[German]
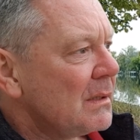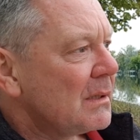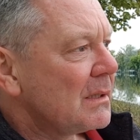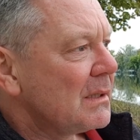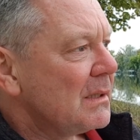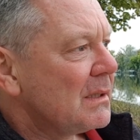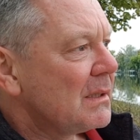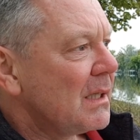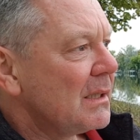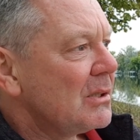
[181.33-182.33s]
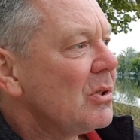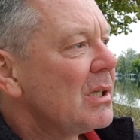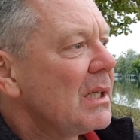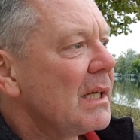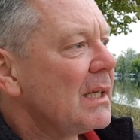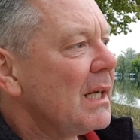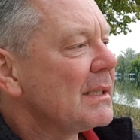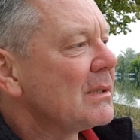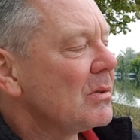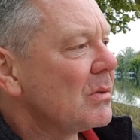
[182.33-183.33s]
Das ist eine deutliche
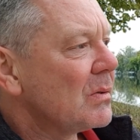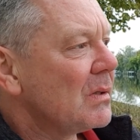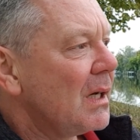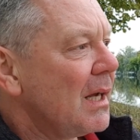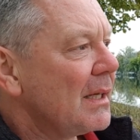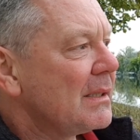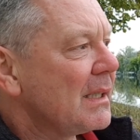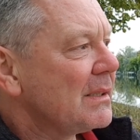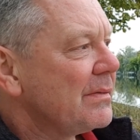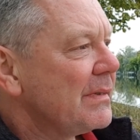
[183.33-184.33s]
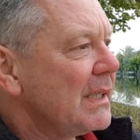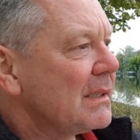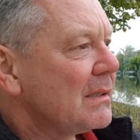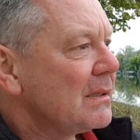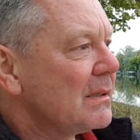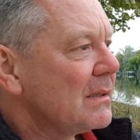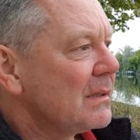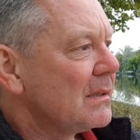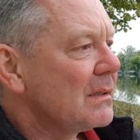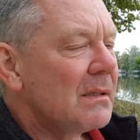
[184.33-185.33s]
Entlastung und allein das wird
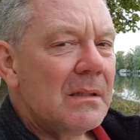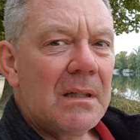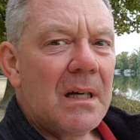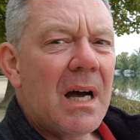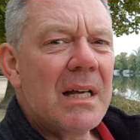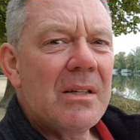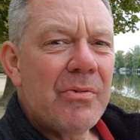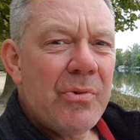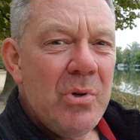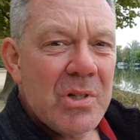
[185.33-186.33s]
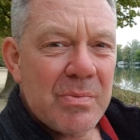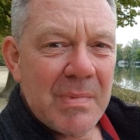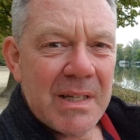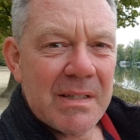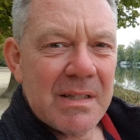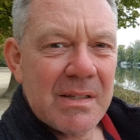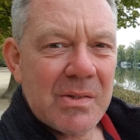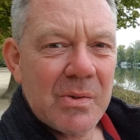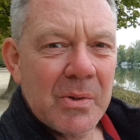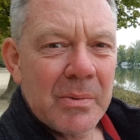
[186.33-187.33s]
rein gefühlsmäßig
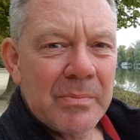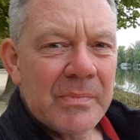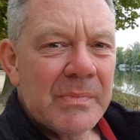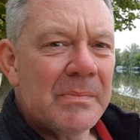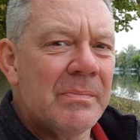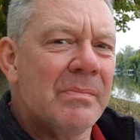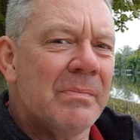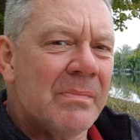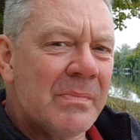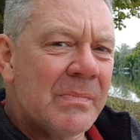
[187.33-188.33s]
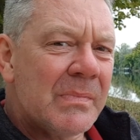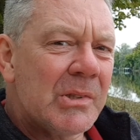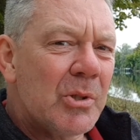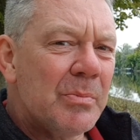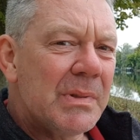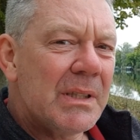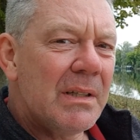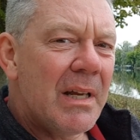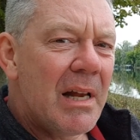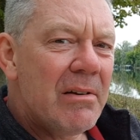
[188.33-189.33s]
so schon ein
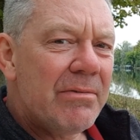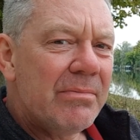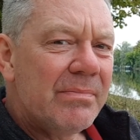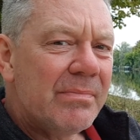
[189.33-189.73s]
bisschen helfen.